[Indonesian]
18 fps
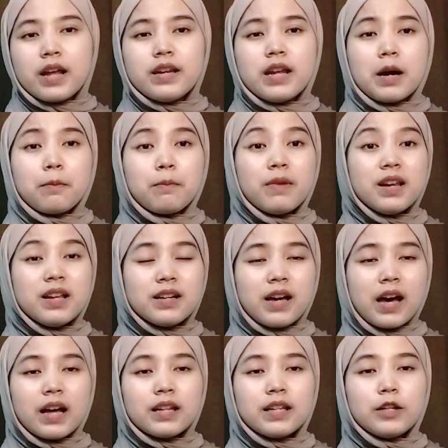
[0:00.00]
yang
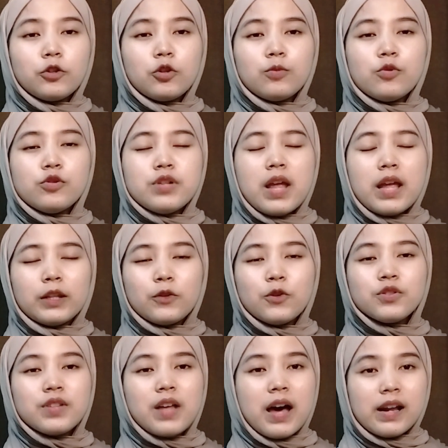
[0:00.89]
melekat di tubuhnya
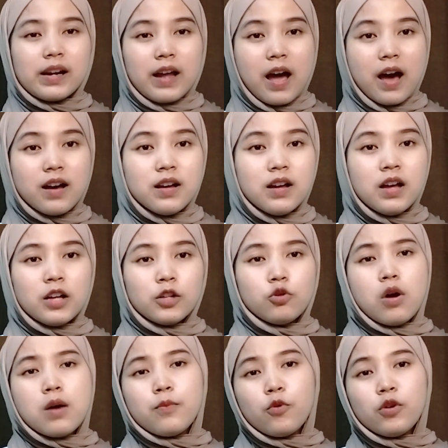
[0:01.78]
itu seharga
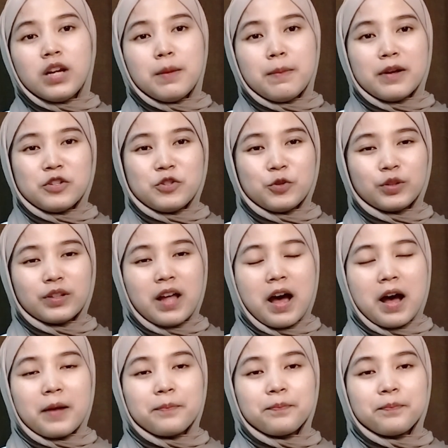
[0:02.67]
25 juta.